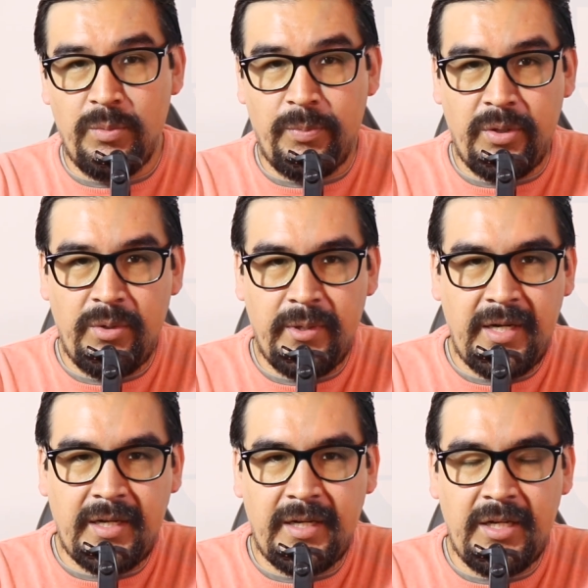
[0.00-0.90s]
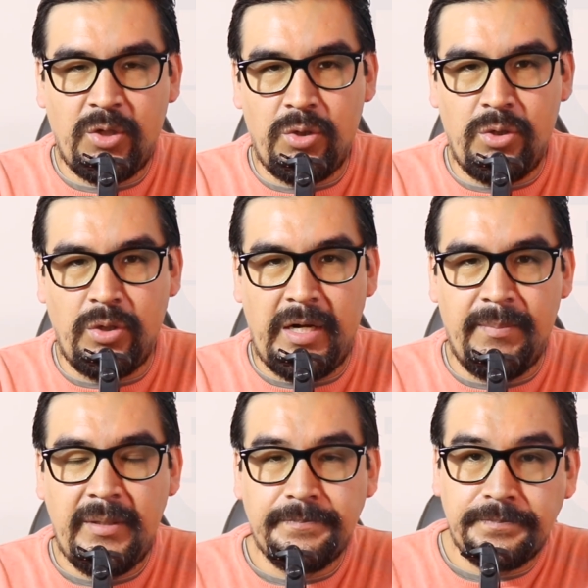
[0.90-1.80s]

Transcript: como podemos ver acá en el cronograma,